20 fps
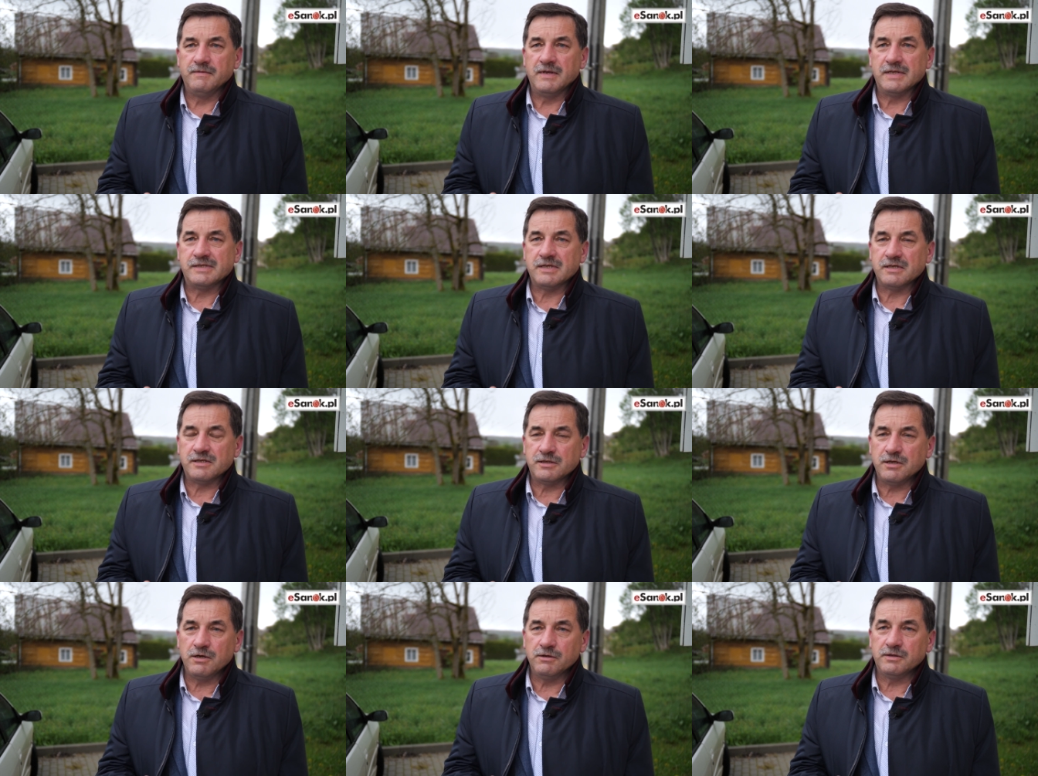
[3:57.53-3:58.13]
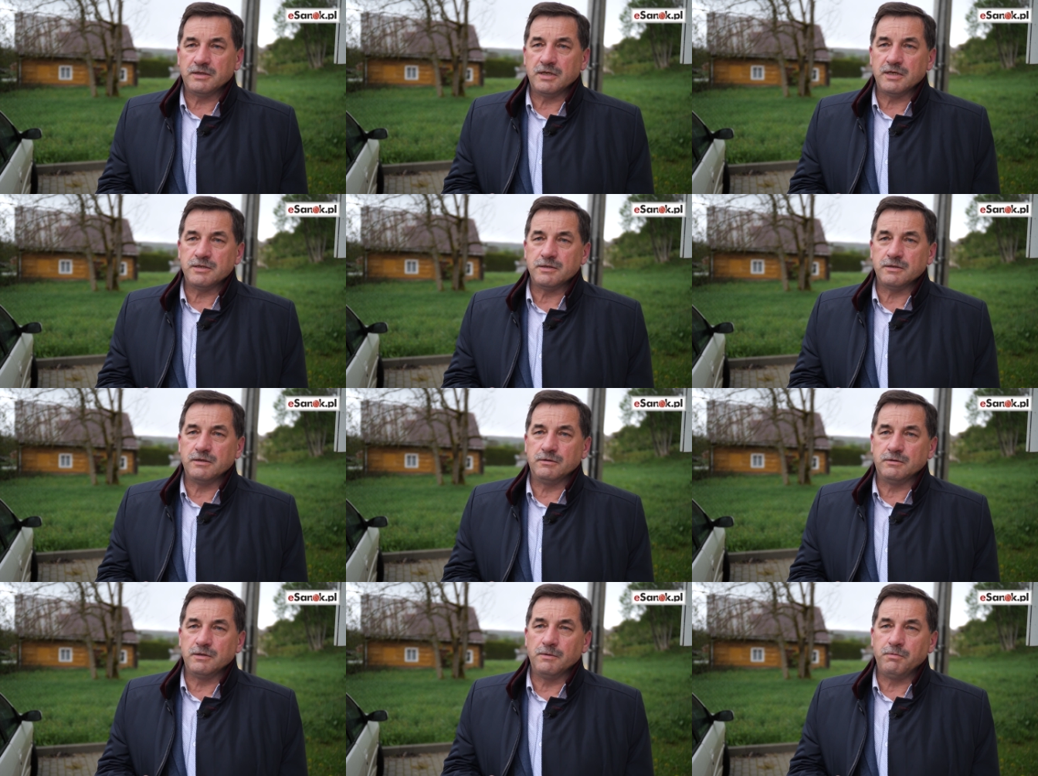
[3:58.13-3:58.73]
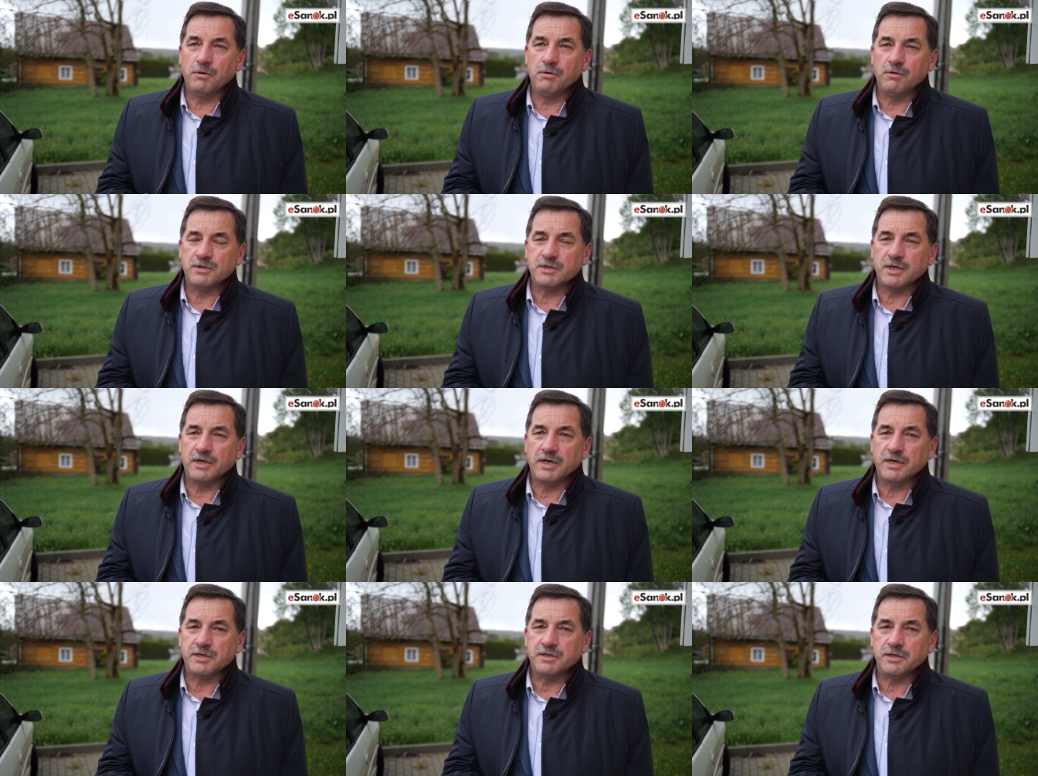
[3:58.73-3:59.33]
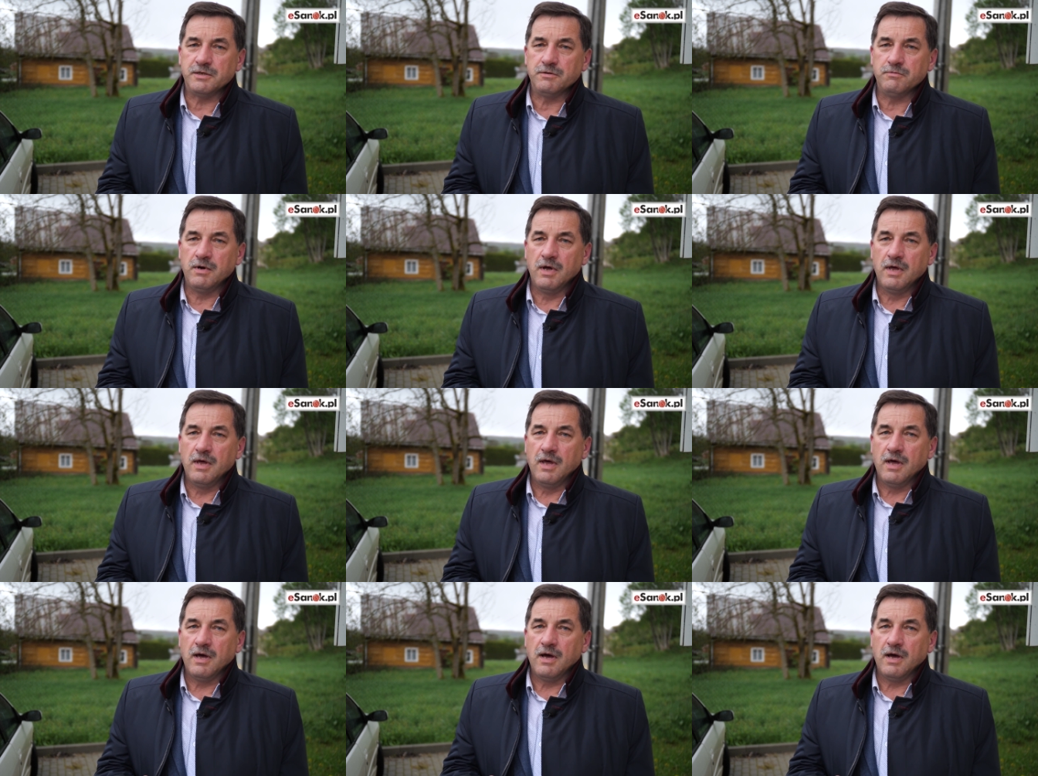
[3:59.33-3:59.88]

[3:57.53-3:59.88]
Więc stąd też e, to połączenie sił.